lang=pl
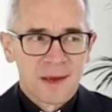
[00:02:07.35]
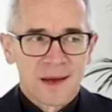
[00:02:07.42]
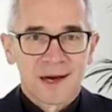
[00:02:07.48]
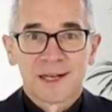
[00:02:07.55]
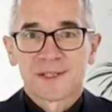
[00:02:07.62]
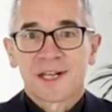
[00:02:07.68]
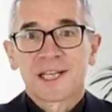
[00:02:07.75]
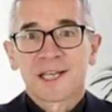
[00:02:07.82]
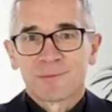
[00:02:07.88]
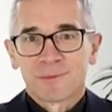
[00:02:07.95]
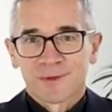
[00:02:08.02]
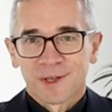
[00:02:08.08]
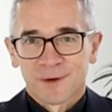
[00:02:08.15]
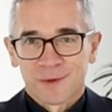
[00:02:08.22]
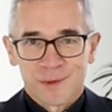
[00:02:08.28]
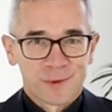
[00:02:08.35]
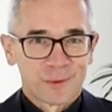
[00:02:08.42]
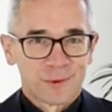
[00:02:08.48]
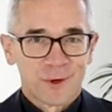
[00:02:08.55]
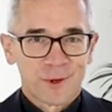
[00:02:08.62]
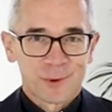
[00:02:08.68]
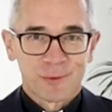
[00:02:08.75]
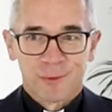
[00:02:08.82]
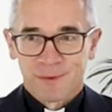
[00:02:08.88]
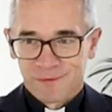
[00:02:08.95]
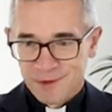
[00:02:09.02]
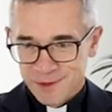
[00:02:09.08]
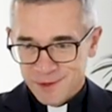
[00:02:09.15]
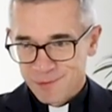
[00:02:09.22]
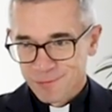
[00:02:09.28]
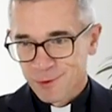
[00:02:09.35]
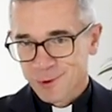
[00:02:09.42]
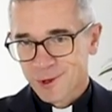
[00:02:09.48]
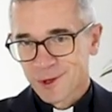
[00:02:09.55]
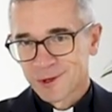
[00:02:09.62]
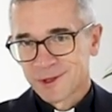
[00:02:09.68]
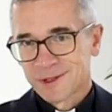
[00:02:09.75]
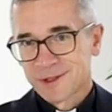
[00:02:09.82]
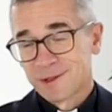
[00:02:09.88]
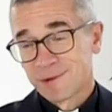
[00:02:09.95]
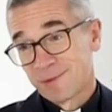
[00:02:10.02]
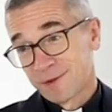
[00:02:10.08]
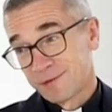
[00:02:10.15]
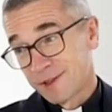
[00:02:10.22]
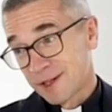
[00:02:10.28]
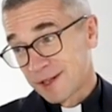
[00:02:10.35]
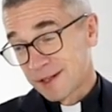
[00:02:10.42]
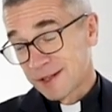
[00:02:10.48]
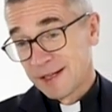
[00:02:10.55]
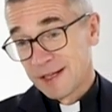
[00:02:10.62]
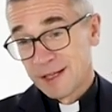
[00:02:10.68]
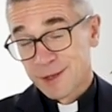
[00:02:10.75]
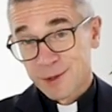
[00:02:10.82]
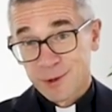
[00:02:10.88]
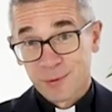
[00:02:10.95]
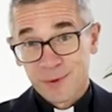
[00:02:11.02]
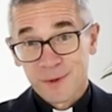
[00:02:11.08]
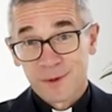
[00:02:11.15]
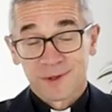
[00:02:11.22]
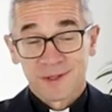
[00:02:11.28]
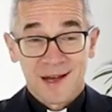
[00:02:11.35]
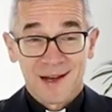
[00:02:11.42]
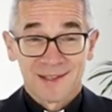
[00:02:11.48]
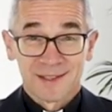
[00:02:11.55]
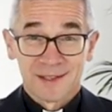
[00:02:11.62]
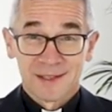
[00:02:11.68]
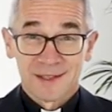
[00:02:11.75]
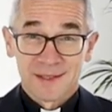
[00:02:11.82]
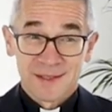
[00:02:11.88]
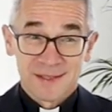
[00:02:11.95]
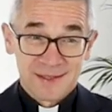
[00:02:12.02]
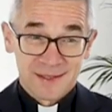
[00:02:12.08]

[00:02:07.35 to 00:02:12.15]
Ale zanim do tego snu doszło, pewnie zmorzony i pewnie zdruzgotany,